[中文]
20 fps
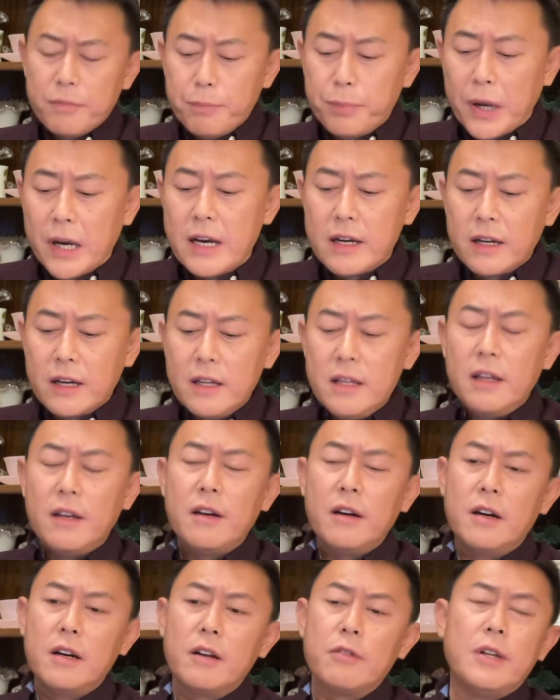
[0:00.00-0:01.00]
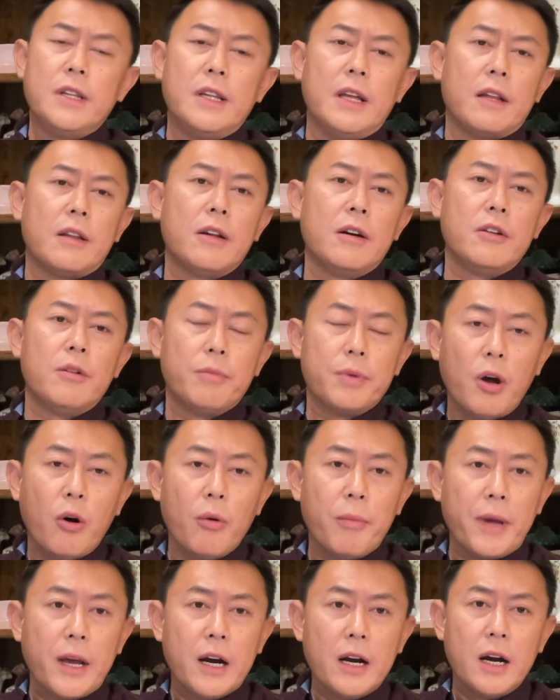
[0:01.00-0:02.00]
本身你这核酸检测就不
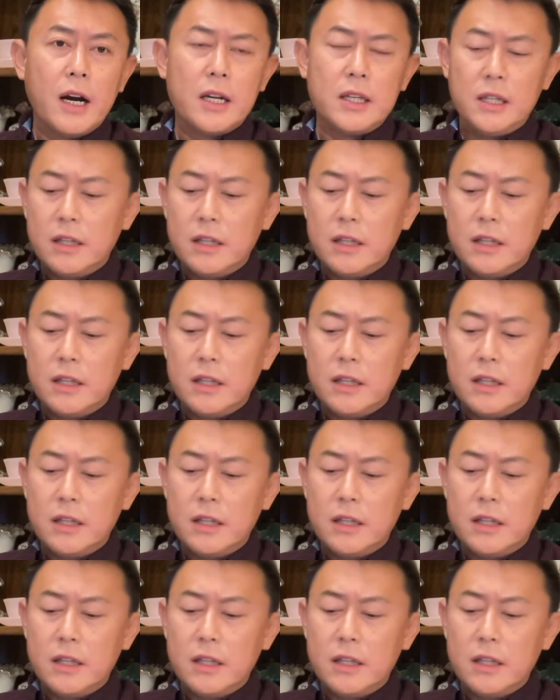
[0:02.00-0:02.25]
透明啊！